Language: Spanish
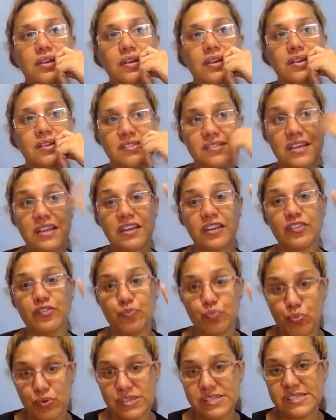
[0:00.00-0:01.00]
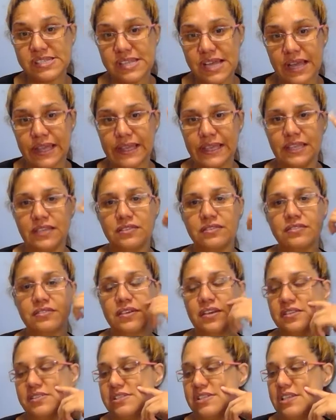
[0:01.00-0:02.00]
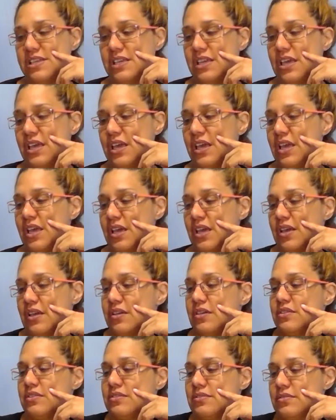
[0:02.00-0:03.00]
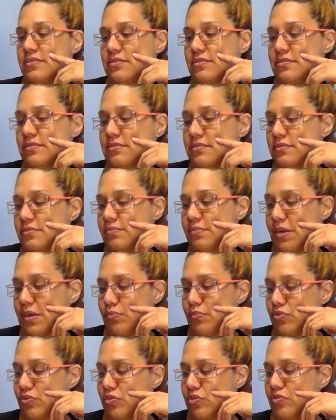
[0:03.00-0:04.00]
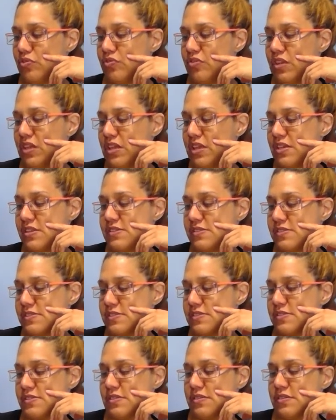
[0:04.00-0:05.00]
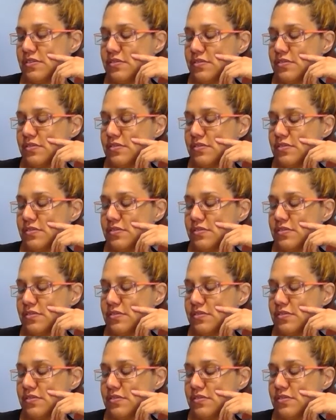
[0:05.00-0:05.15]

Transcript: esa respuesta ahí. Así que para muchos de ustedes,